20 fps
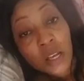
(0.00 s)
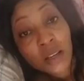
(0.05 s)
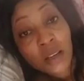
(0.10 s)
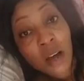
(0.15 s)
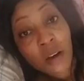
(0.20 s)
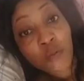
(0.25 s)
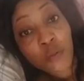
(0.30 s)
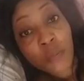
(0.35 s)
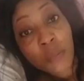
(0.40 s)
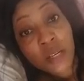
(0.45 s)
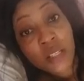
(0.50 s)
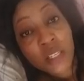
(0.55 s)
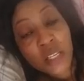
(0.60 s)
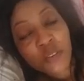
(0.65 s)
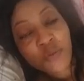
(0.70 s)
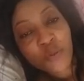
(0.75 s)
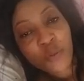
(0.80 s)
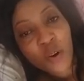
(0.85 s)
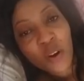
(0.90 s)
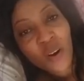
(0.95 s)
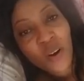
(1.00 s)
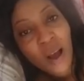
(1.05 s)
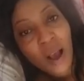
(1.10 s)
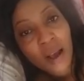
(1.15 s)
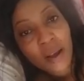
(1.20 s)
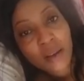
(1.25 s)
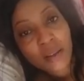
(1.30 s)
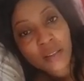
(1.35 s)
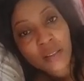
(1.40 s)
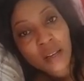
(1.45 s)
Quand vous me dites, Flo,
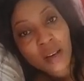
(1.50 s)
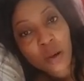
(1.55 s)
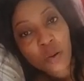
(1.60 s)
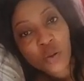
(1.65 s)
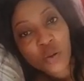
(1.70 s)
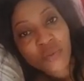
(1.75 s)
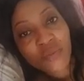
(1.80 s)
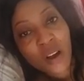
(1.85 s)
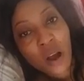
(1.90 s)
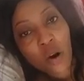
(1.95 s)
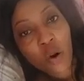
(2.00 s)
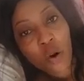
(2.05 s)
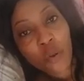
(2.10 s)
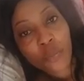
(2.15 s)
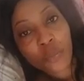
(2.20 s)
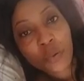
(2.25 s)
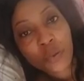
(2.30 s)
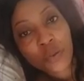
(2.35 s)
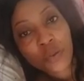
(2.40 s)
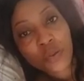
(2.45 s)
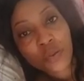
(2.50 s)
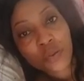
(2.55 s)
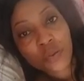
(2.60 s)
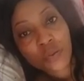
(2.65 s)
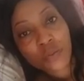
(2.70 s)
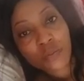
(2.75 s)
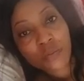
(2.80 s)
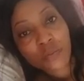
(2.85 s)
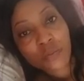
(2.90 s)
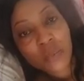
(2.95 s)
arrête, c'est là où je fais encore plus.
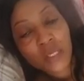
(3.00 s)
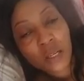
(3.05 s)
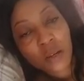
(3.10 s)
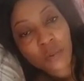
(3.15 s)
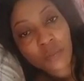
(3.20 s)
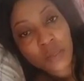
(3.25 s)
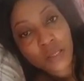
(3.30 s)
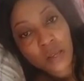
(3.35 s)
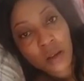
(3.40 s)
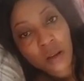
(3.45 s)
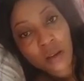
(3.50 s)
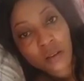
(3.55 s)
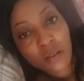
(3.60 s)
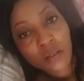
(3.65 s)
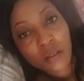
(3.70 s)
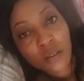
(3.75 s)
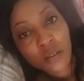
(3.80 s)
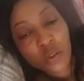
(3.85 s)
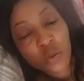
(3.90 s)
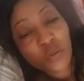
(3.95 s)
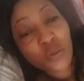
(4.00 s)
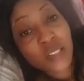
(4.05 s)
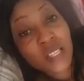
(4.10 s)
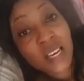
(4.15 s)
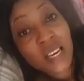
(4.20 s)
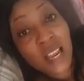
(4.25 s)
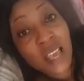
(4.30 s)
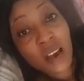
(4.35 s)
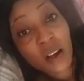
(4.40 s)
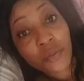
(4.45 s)
C'est comme ça. Je vous
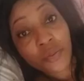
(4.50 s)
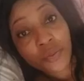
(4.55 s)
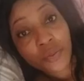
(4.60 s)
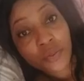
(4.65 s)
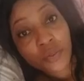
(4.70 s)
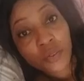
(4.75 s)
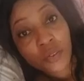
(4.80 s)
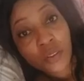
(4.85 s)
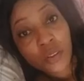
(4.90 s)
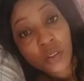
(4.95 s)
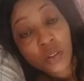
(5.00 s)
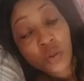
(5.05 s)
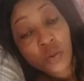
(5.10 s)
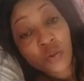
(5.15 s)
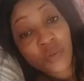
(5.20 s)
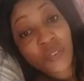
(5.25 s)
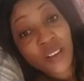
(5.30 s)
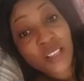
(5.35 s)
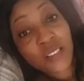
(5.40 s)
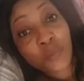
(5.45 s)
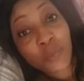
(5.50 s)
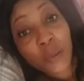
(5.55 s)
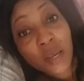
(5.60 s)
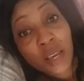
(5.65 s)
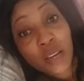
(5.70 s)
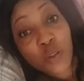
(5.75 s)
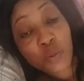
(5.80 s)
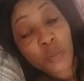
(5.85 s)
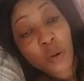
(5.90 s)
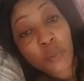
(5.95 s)
énerve. Je fais
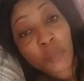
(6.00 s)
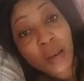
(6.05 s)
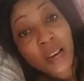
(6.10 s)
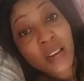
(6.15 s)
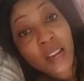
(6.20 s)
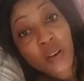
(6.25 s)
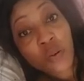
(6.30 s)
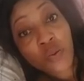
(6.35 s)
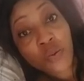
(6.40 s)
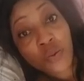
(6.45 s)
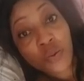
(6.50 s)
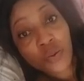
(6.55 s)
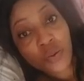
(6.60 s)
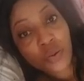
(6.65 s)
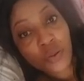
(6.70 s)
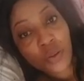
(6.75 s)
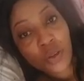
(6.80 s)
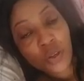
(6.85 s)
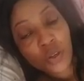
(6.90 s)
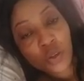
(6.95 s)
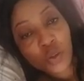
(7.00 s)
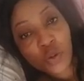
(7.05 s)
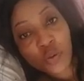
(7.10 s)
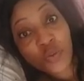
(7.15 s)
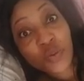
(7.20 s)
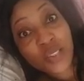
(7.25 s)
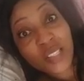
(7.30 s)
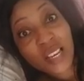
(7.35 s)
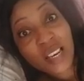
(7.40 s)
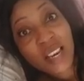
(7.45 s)
exprès, je m'en bats les couilles. Je
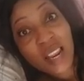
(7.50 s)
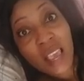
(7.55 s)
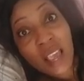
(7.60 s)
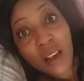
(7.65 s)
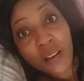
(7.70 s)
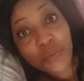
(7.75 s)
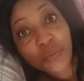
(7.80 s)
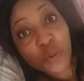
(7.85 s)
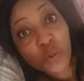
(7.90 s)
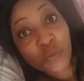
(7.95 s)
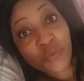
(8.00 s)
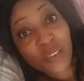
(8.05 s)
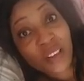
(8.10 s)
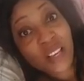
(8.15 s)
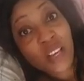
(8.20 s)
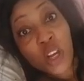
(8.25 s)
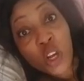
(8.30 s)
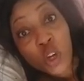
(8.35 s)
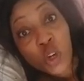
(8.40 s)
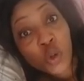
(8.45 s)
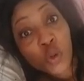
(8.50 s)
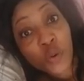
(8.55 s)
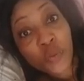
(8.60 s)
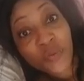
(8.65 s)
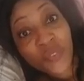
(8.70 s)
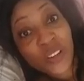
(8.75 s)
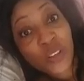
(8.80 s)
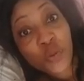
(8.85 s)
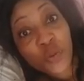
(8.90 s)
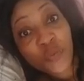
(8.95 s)
vous énerve. Je fais, je
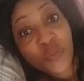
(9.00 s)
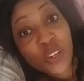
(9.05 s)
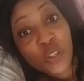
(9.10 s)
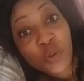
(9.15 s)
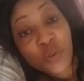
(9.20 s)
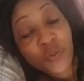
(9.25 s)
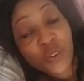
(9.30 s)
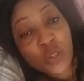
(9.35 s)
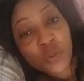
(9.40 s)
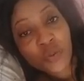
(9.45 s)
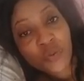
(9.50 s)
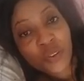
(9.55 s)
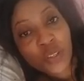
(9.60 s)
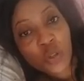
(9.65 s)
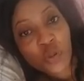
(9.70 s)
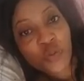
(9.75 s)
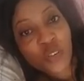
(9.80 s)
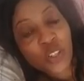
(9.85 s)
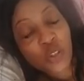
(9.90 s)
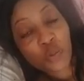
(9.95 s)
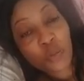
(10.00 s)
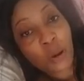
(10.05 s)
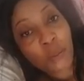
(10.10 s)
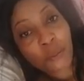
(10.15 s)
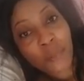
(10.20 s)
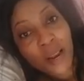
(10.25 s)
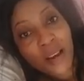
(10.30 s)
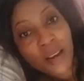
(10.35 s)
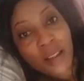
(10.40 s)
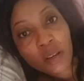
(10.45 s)
fais, je fais, je fais, je fais, je fais, je m'en
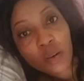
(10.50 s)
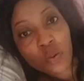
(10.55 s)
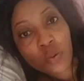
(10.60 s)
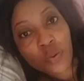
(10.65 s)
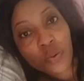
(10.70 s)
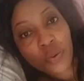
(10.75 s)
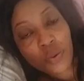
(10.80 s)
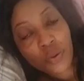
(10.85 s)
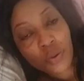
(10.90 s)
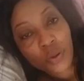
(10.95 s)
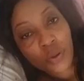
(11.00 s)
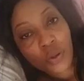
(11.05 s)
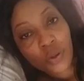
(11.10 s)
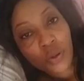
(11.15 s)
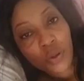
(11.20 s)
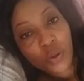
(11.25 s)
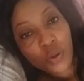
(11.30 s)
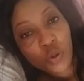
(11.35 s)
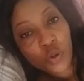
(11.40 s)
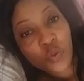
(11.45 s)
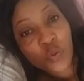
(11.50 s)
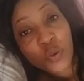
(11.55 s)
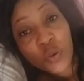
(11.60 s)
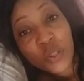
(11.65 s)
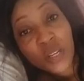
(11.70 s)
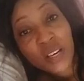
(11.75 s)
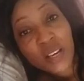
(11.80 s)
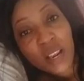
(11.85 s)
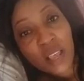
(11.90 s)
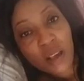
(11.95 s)
bats les couilles. Je
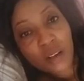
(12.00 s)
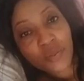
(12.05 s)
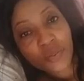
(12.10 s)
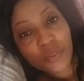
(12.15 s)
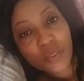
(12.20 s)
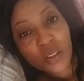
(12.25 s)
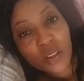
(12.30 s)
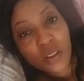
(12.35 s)
vous énerve.